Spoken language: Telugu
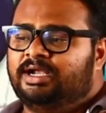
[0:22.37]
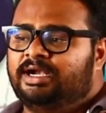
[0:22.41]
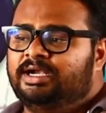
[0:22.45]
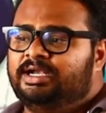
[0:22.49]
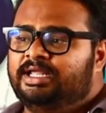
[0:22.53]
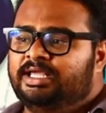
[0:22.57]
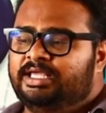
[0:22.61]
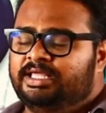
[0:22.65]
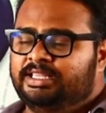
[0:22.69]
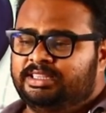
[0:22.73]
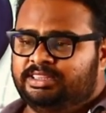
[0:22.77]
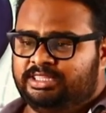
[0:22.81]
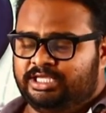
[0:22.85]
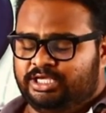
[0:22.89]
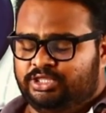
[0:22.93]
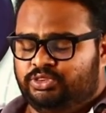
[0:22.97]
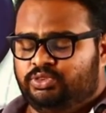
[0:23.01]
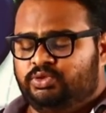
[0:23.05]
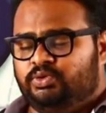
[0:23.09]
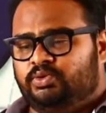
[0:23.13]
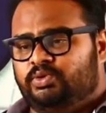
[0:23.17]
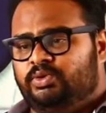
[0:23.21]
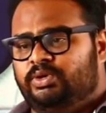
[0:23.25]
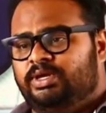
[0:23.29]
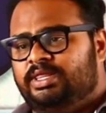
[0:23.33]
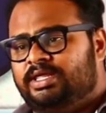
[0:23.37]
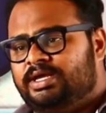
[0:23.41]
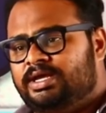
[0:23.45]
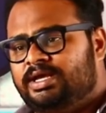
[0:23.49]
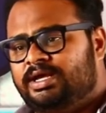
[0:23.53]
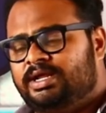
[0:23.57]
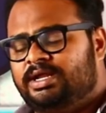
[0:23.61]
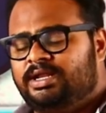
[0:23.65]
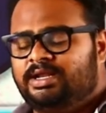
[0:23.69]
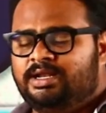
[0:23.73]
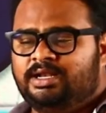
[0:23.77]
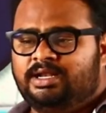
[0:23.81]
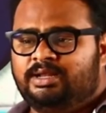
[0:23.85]
అంటే ఇంత ఎత్తుకు
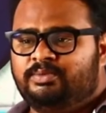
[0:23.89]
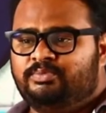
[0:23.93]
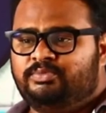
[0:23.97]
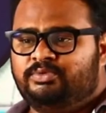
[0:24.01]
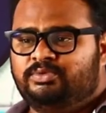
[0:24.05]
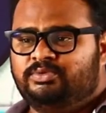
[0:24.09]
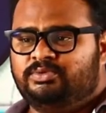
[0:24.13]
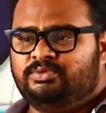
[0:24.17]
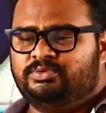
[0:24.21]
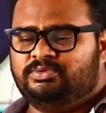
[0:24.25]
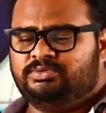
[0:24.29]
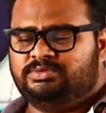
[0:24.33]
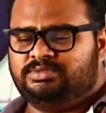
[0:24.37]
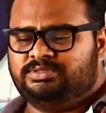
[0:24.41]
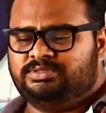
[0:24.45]
ఎదగాలన్నప్పుడు